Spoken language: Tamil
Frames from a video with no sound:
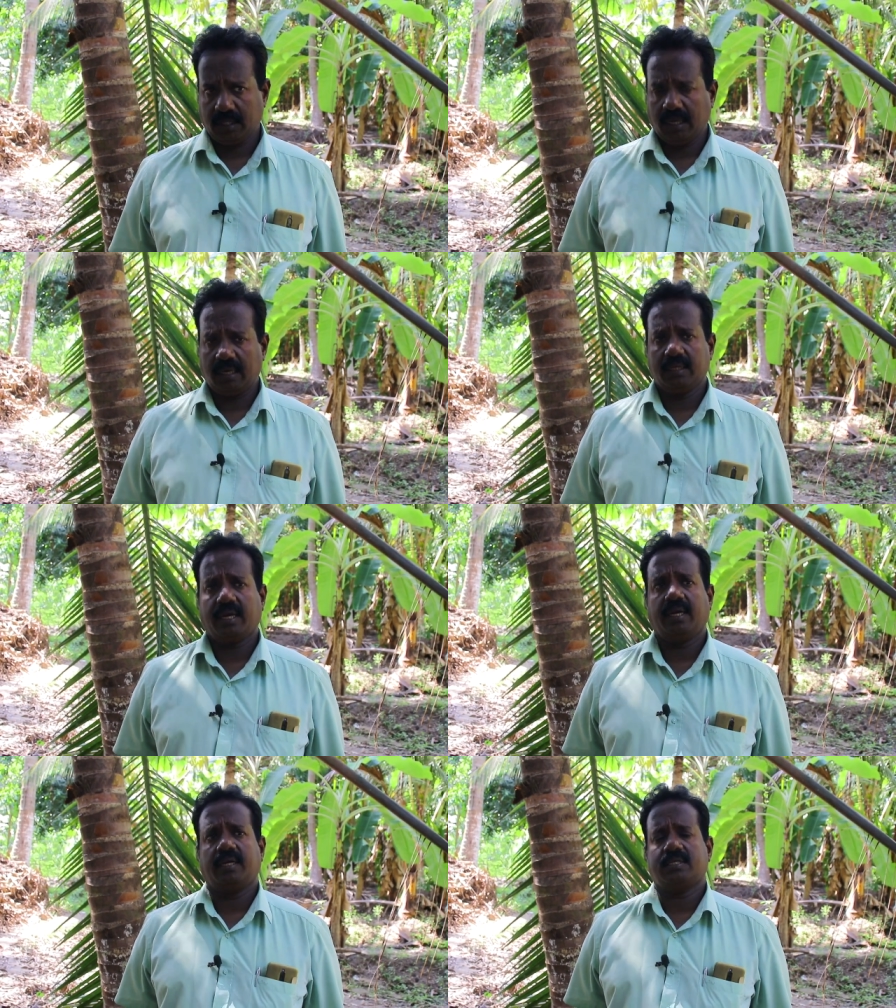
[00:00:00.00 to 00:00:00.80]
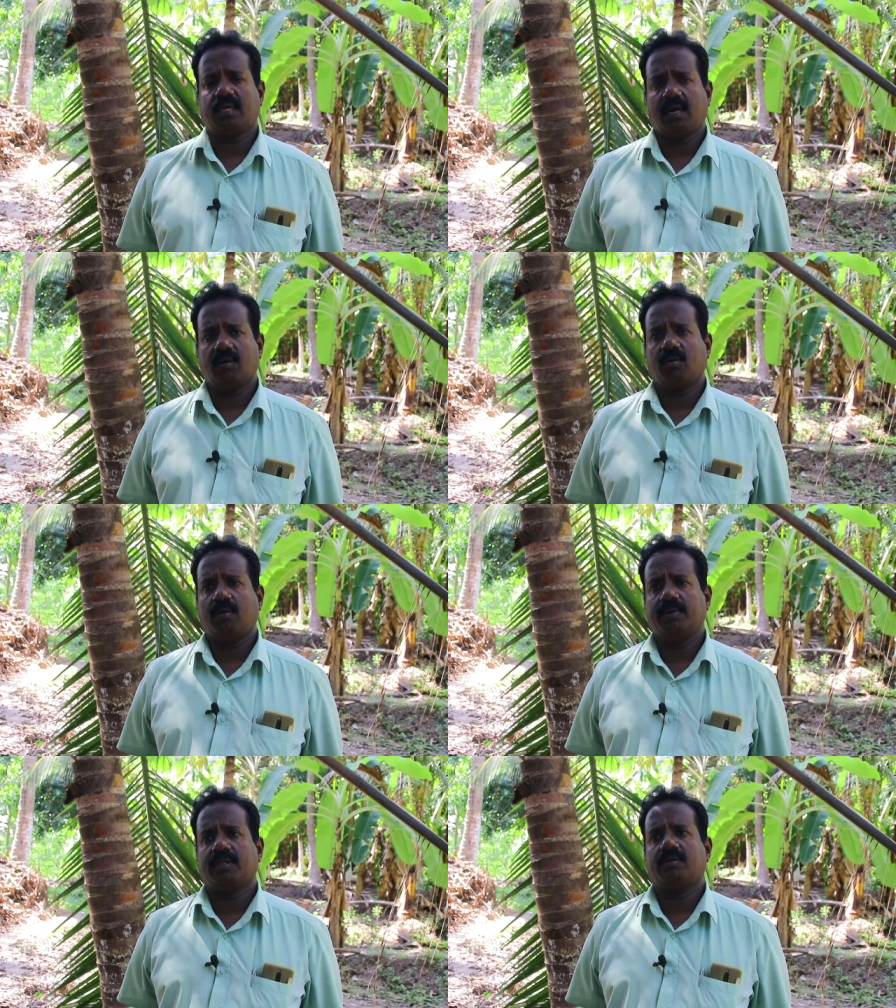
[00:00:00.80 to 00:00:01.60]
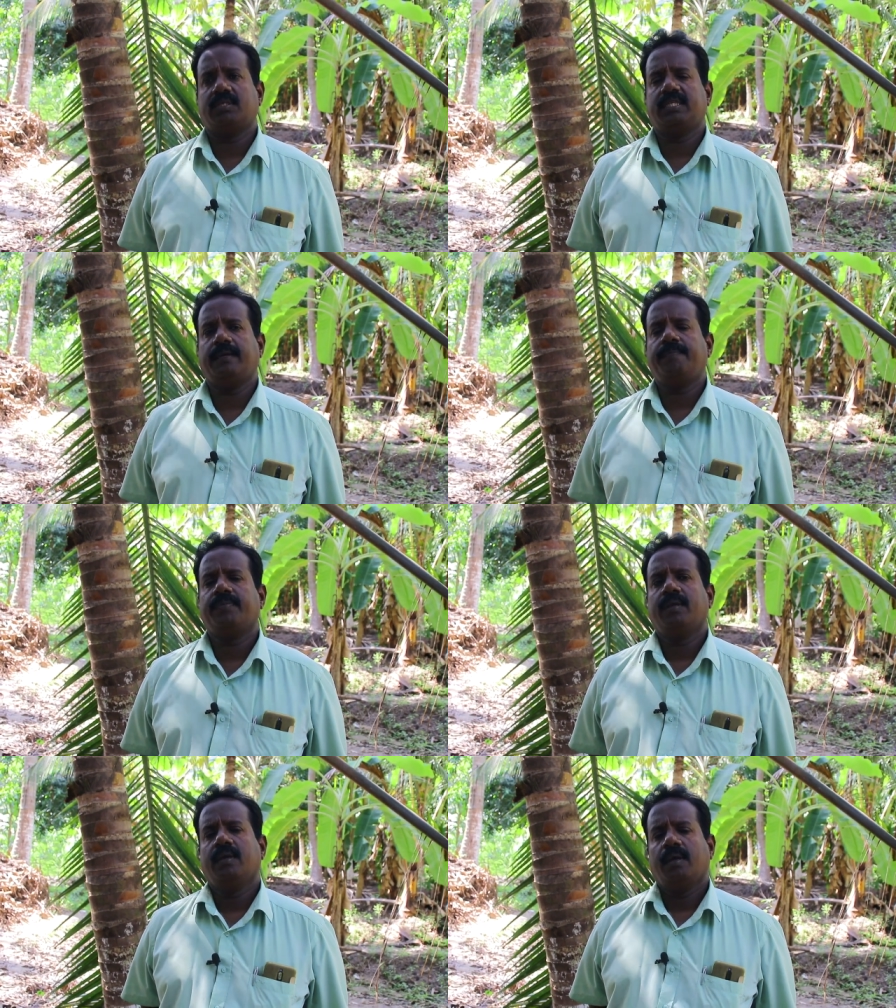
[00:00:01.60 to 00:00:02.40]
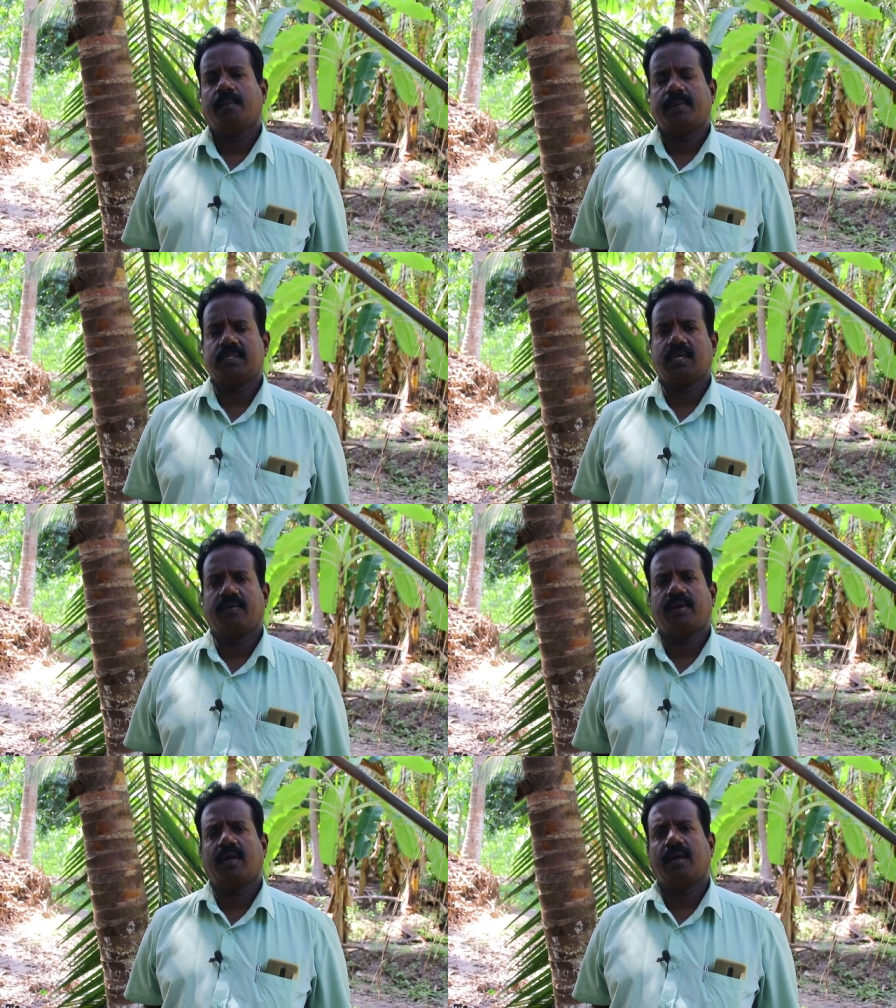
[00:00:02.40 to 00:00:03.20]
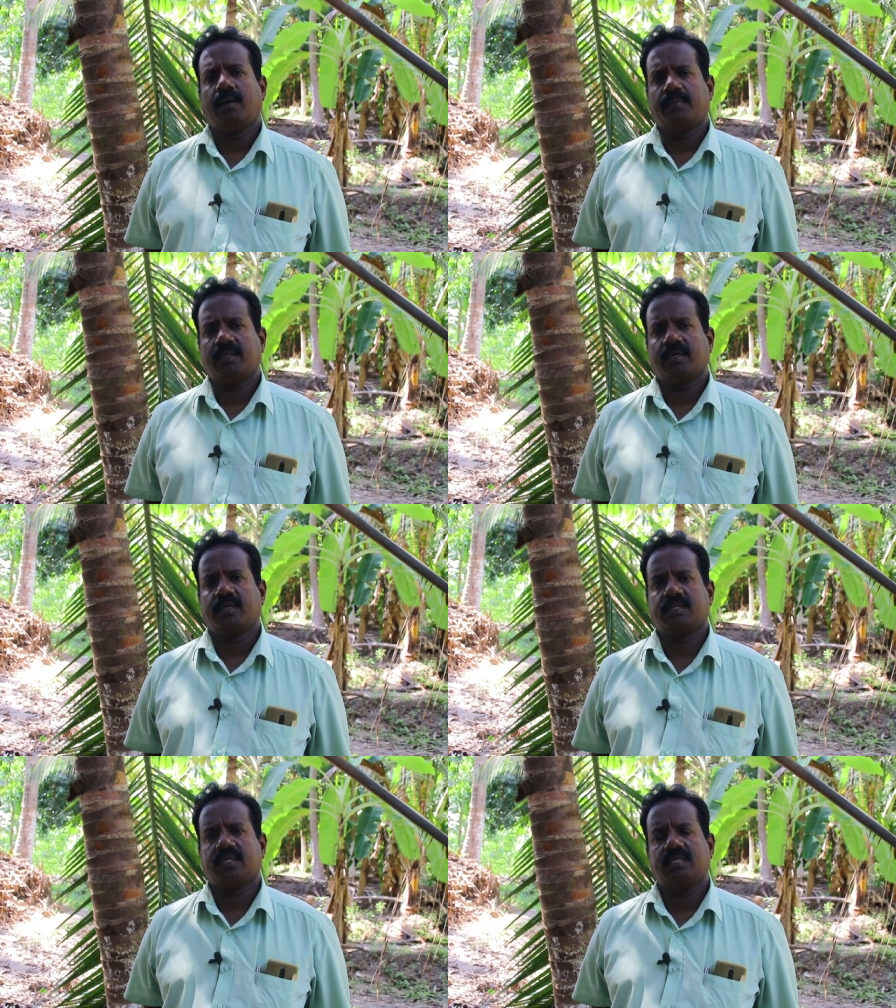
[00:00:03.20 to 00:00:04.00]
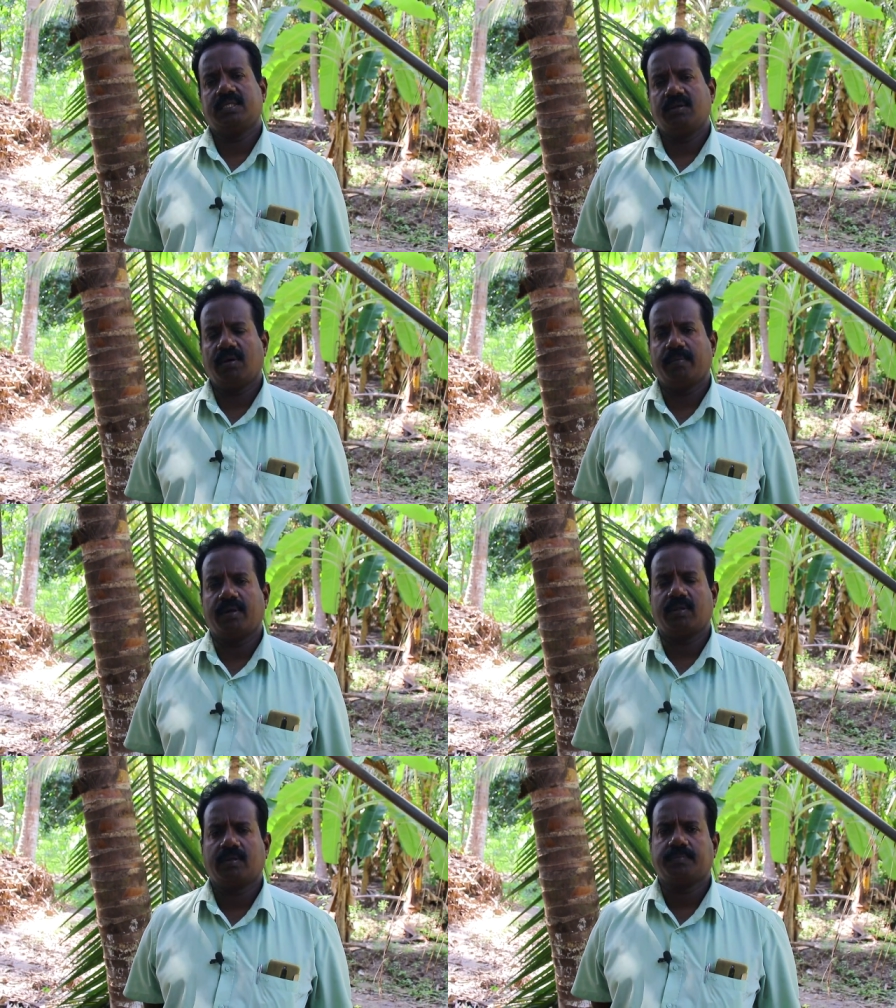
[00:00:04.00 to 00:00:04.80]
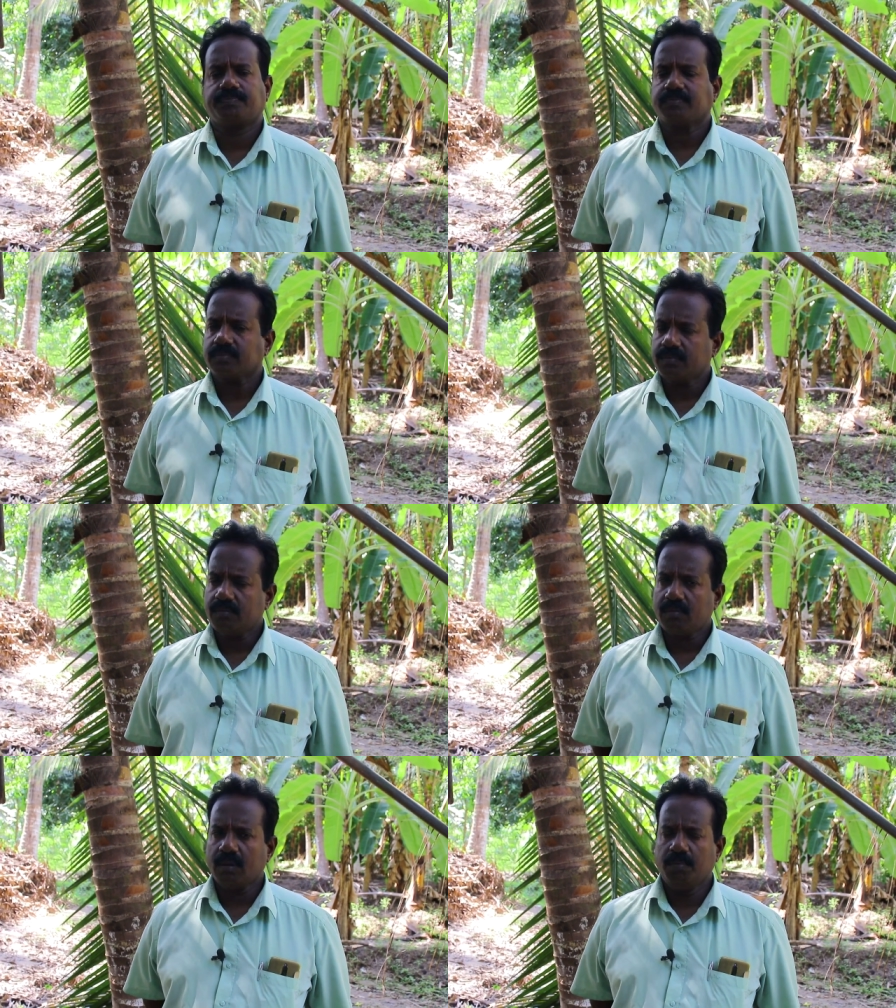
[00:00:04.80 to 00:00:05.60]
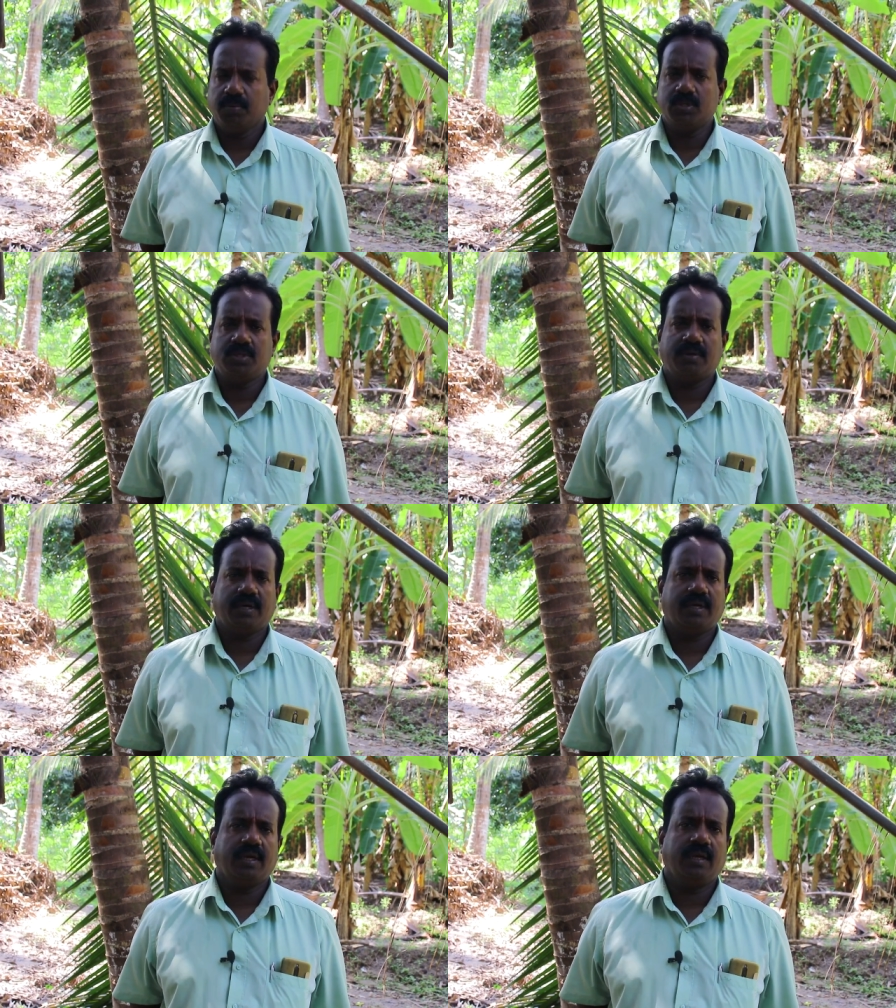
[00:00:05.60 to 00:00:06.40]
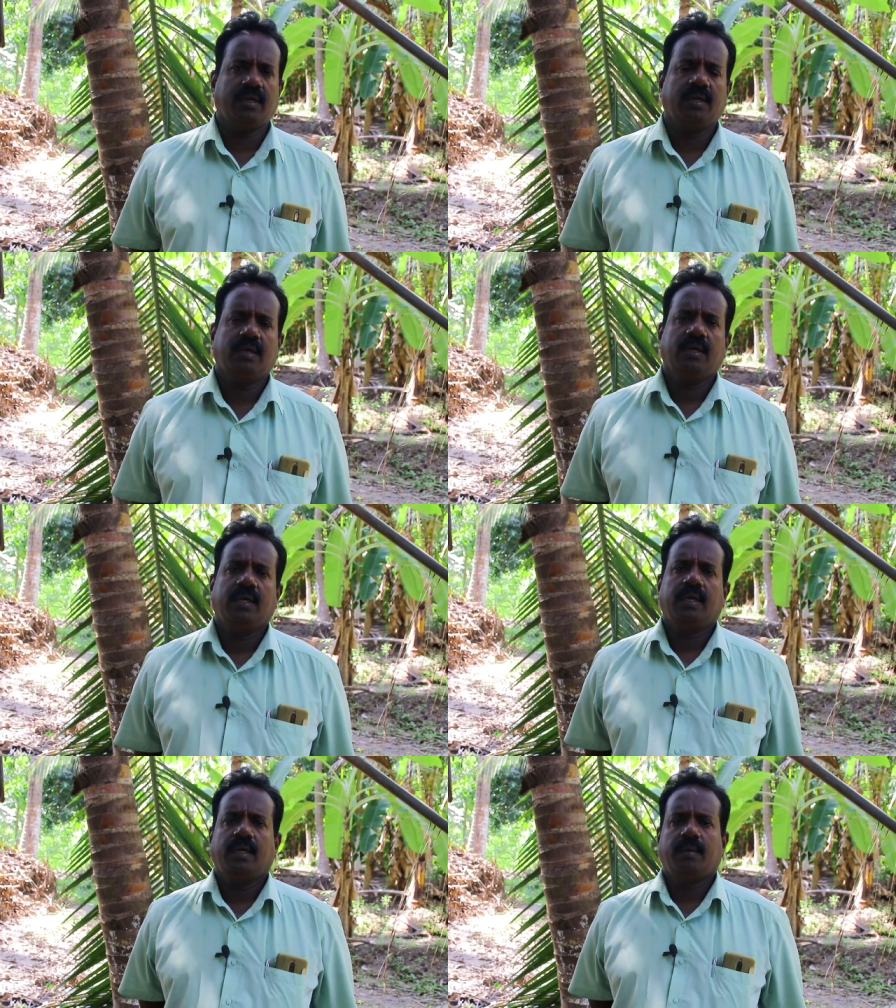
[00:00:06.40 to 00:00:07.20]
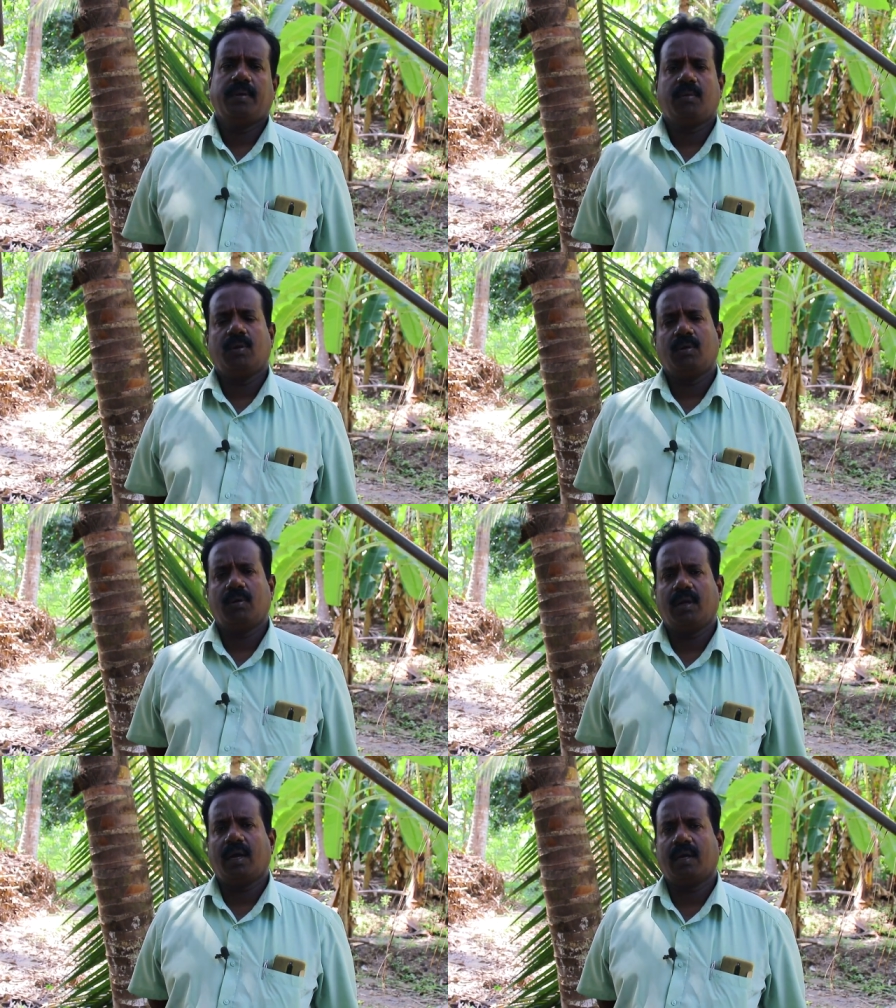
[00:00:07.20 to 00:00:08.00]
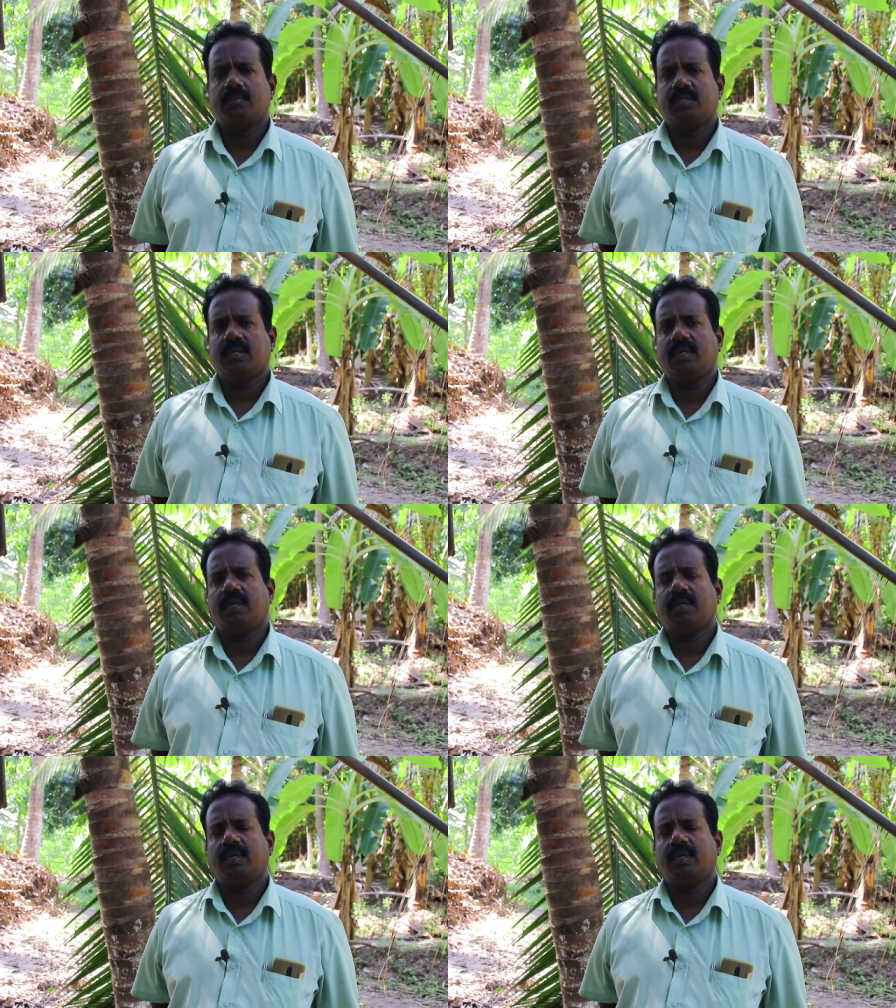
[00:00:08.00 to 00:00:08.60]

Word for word: அதிலேருந்து கிடைக்கிற சாணம் கோமியத்தை வச்சு பஞ்சகவியா அமிர்த கரைசல் ஜீவாமிரதம் பூச்சி விரட்டி இப்படி ஒன்று ஒன்றா ஆரம்பித்து